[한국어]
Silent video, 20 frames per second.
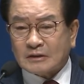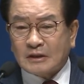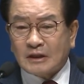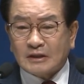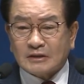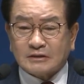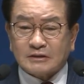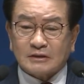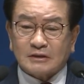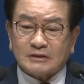
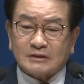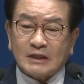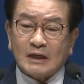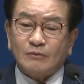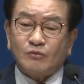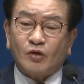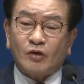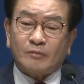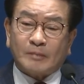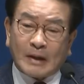그래서
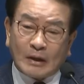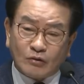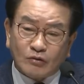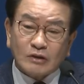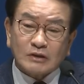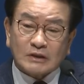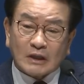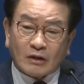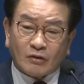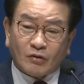제목을
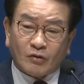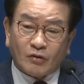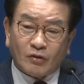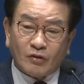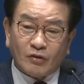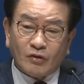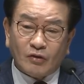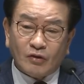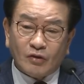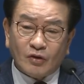
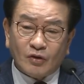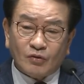바꾸었다고.